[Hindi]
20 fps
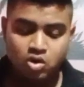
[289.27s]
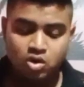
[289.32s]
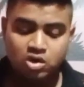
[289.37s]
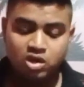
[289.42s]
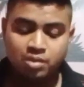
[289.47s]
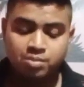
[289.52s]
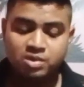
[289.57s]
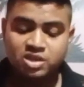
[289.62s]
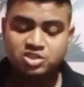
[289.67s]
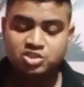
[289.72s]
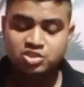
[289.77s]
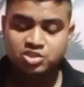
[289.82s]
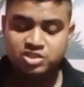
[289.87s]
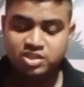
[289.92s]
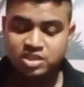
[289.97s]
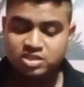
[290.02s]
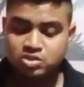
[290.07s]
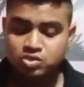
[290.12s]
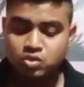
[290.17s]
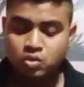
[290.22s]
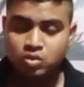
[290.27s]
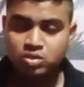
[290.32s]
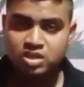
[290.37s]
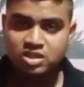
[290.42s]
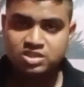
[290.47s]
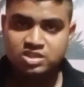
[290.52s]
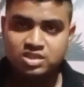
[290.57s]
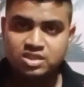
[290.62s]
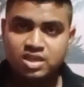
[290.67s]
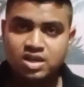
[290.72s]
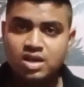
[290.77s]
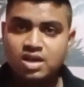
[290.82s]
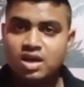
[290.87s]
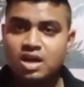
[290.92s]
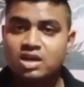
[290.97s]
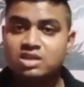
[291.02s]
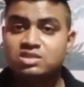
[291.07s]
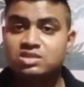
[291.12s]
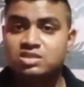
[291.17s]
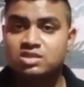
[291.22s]
और आपका चेस्ट होना चाहिए
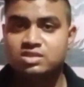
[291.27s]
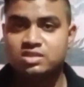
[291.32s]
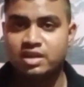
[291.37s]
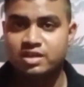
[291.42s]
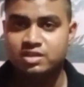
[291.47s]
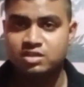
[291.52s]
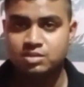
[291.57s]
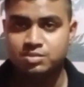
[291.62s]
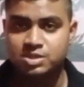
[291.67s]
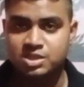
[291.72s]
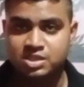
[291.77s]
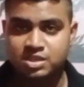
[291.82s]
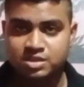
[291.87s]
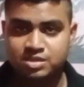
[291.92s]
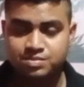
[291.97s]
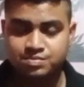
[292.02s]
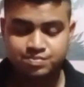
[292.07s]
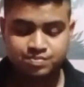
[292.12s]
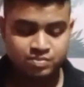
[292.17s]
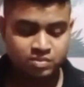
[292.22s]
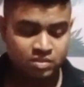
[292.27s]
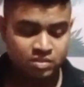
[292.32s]
अस्सी सेंटीमीटर